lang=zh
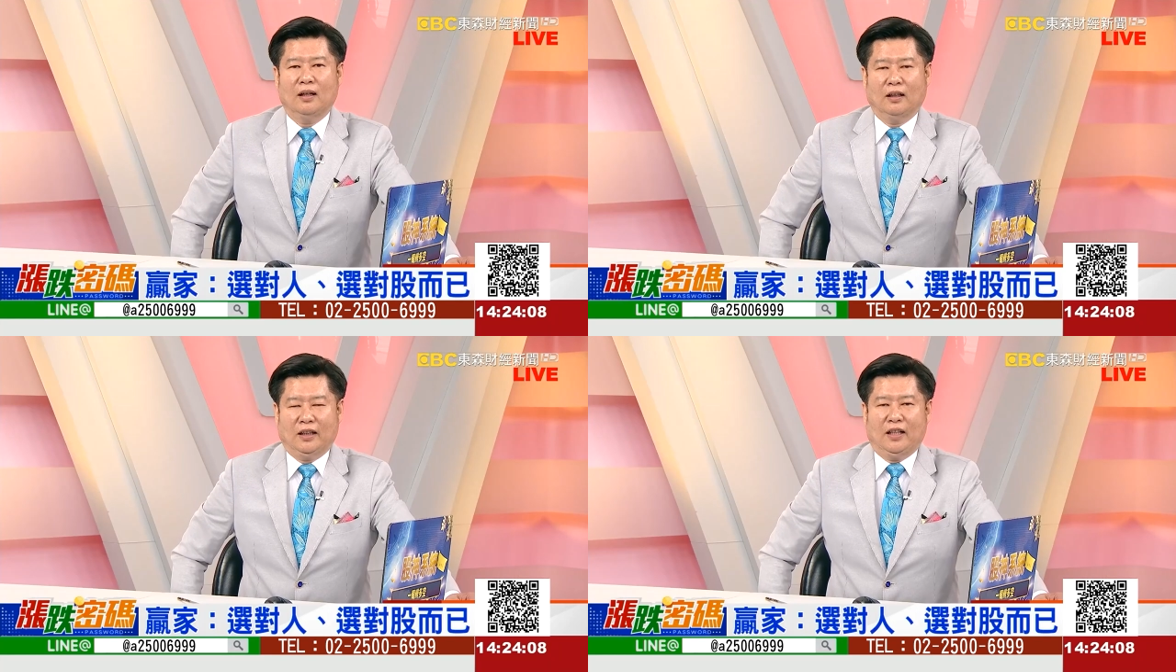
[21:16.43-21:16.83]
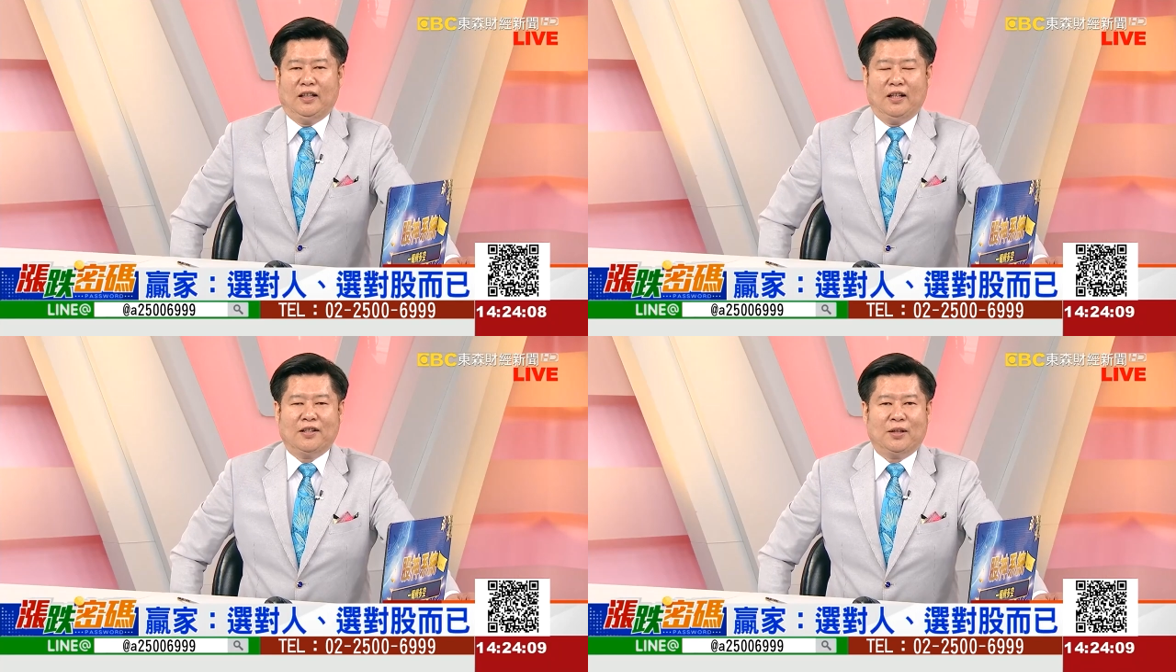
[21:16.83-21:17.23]
好的，
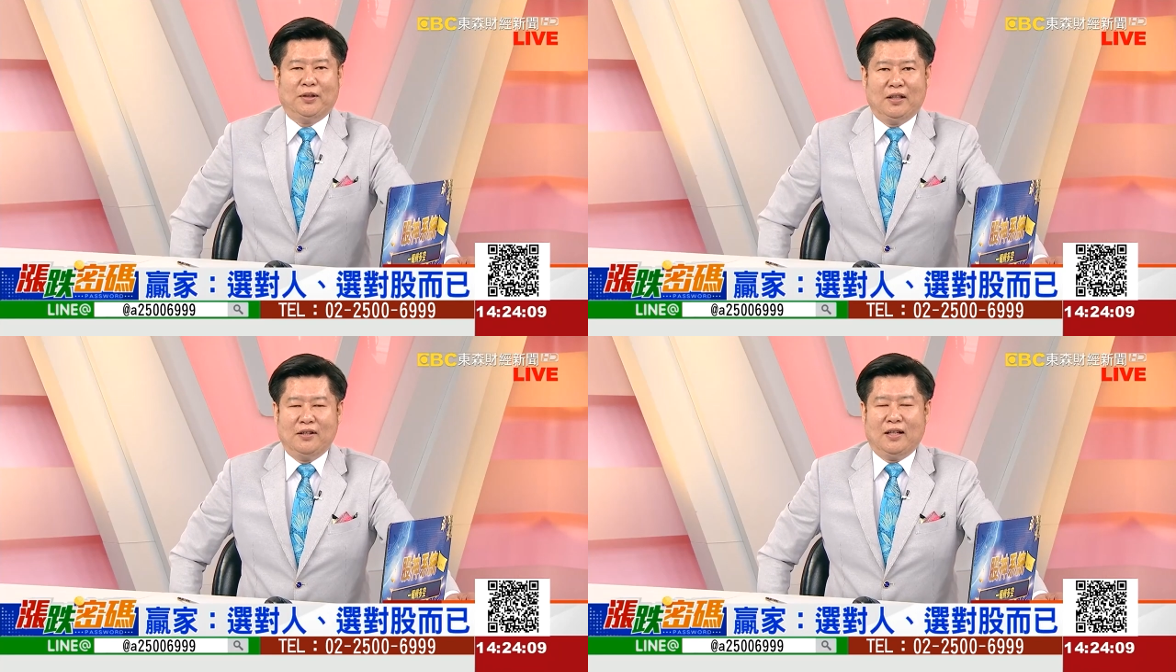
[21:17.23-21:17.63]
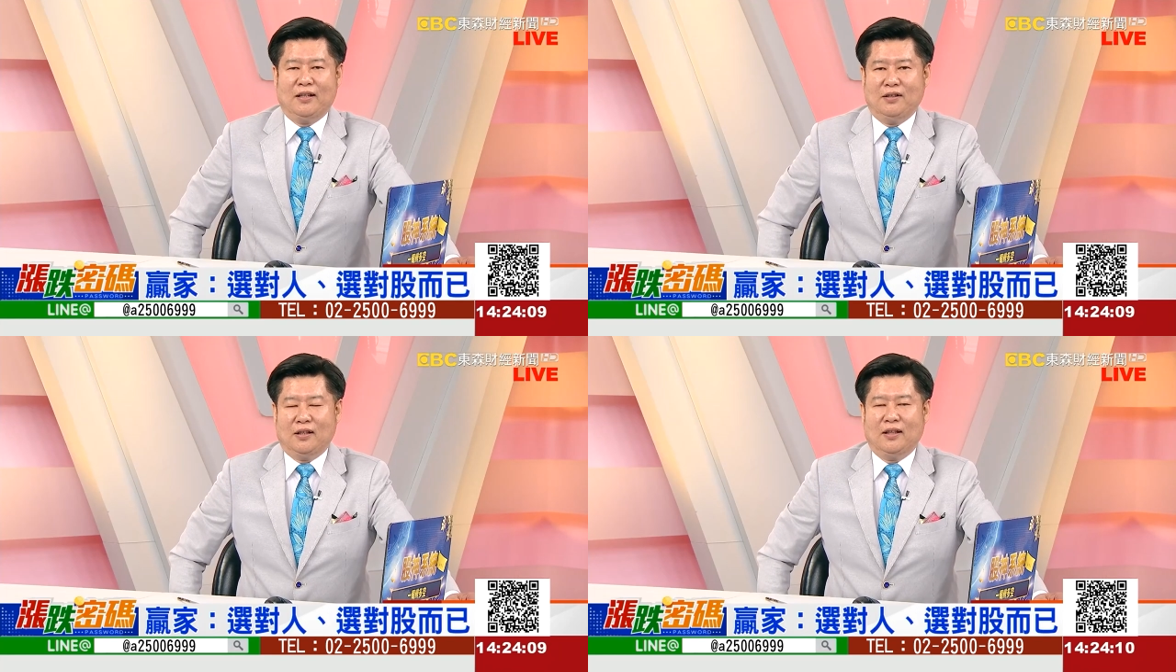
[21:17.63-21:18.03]
你要成为赢家
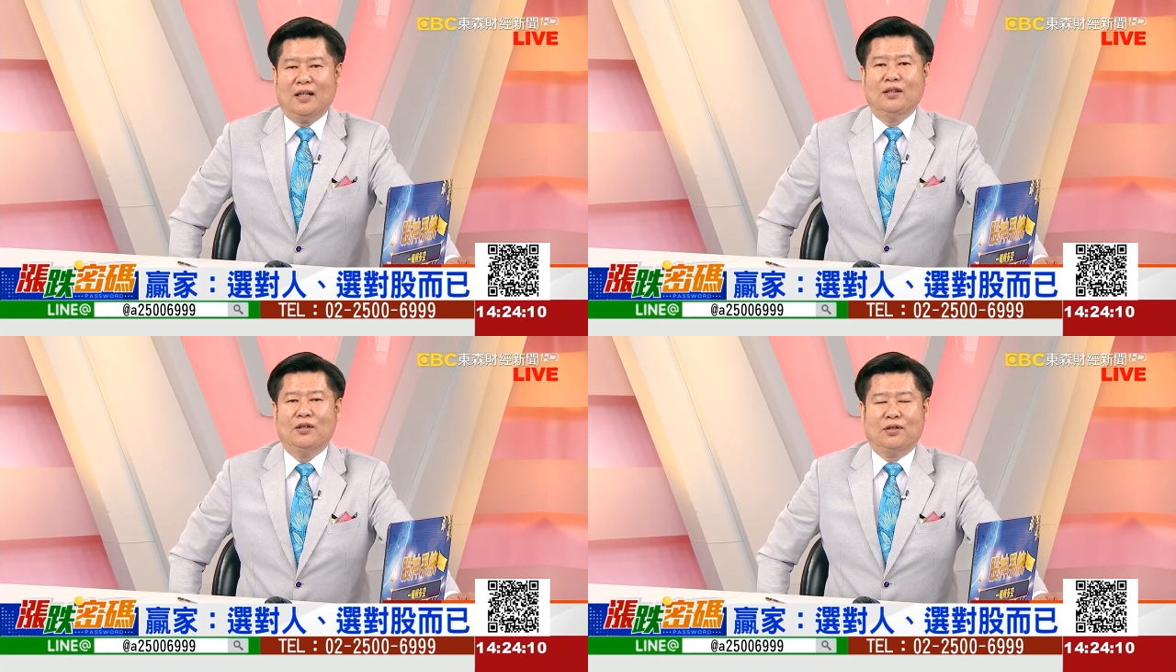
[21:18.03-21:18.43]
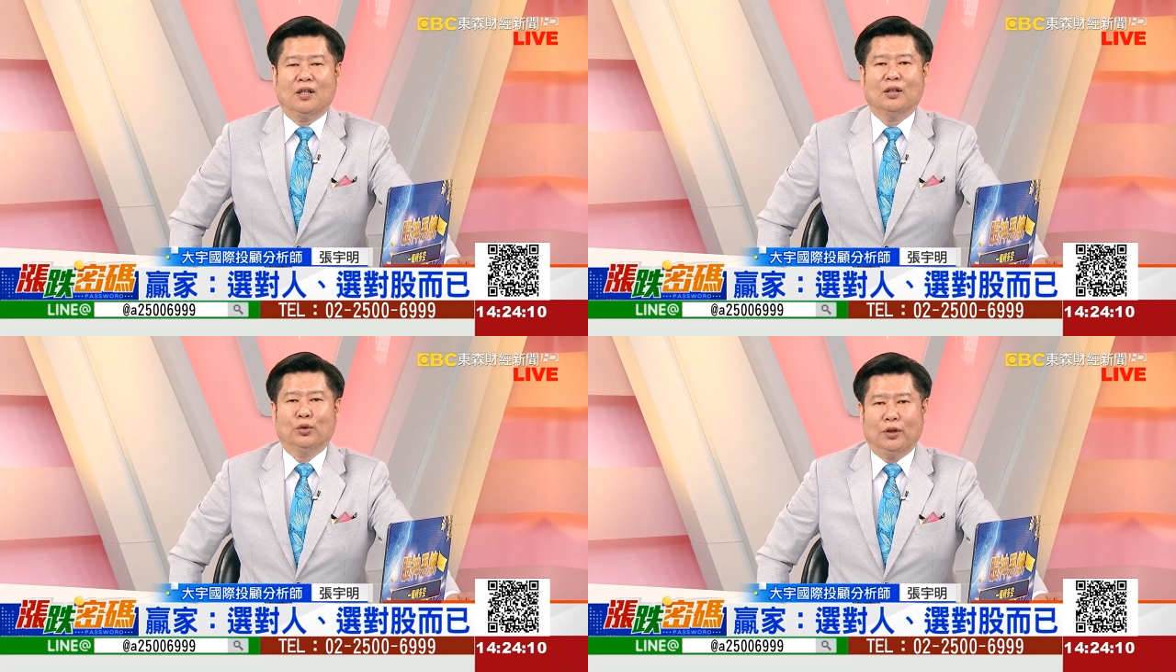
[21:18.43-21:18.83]
很简单，就是
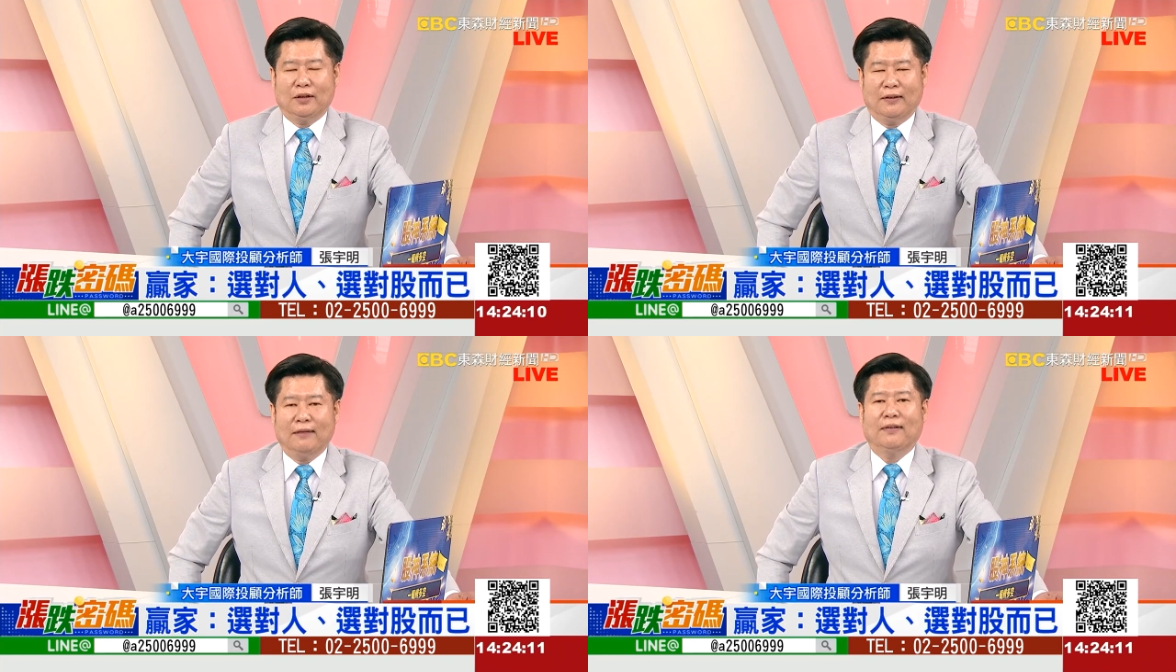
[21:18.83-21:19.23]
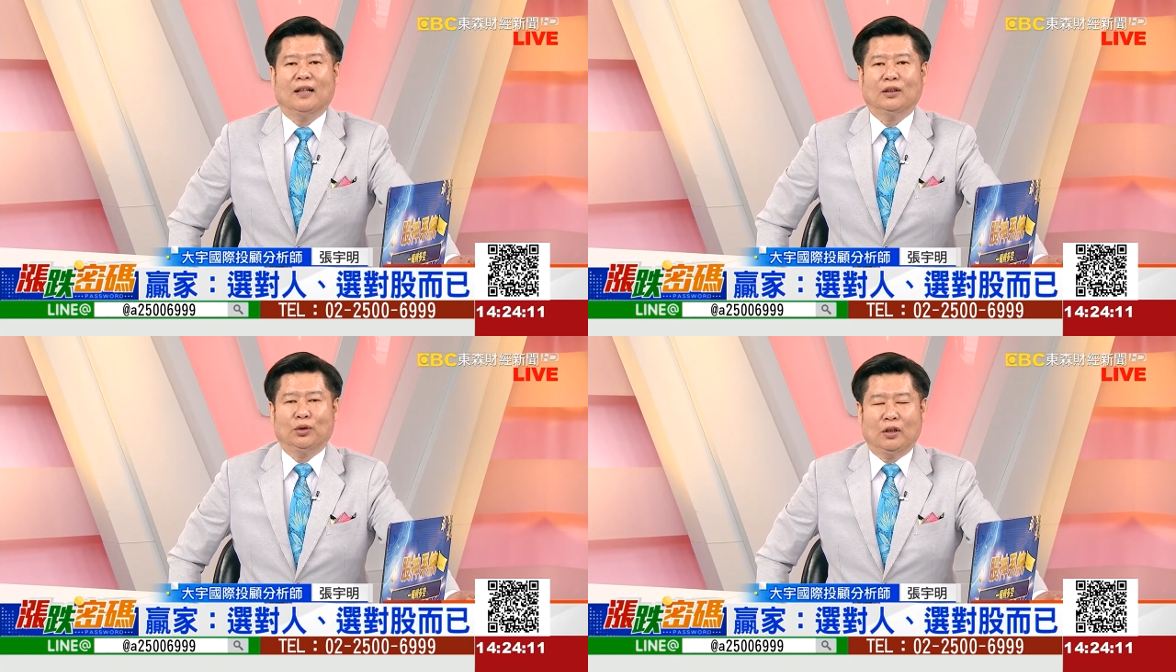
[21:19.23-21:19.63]
要对的方
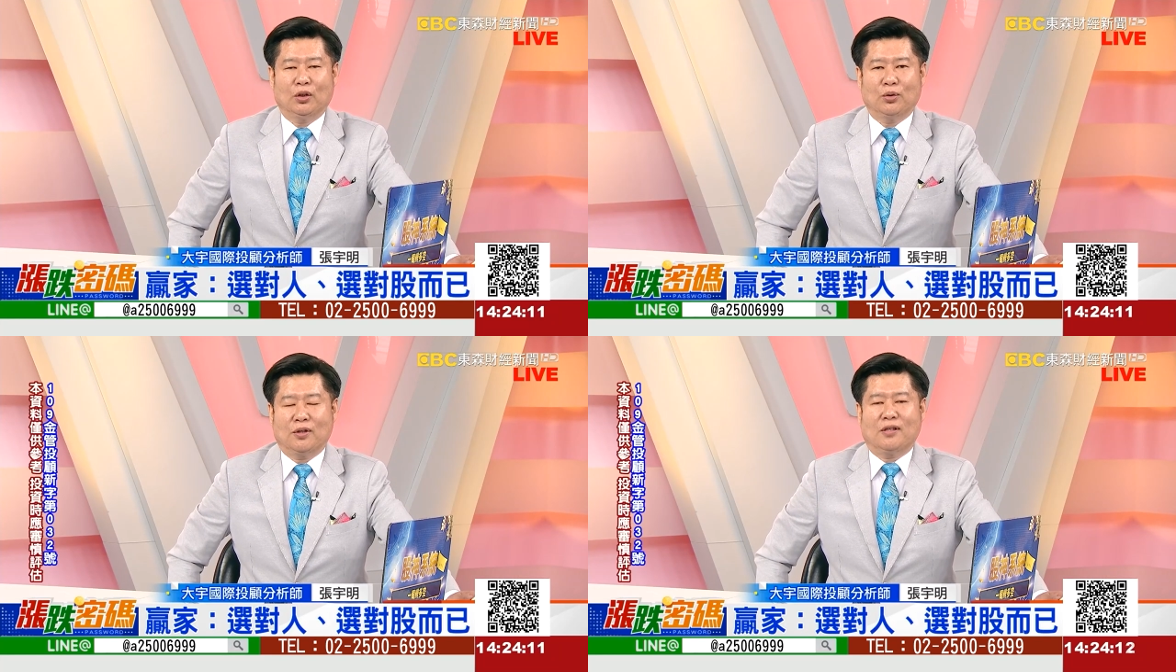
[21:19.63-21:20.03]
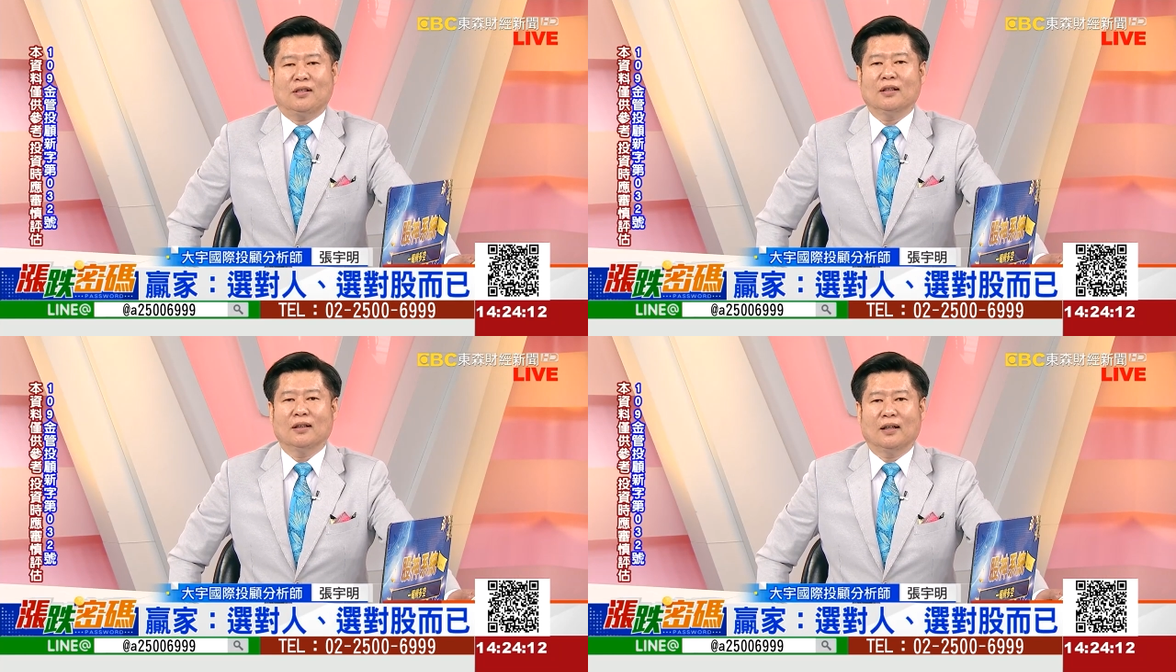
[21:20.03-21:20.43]
法、对的逻
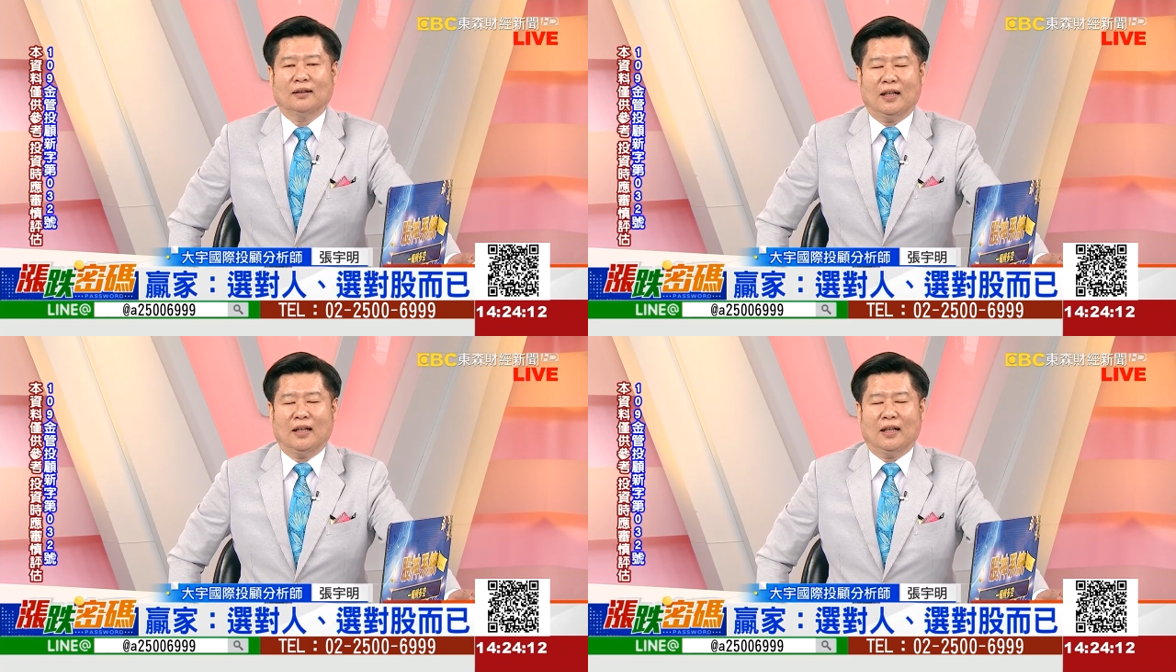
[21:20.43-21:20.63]
辑啊。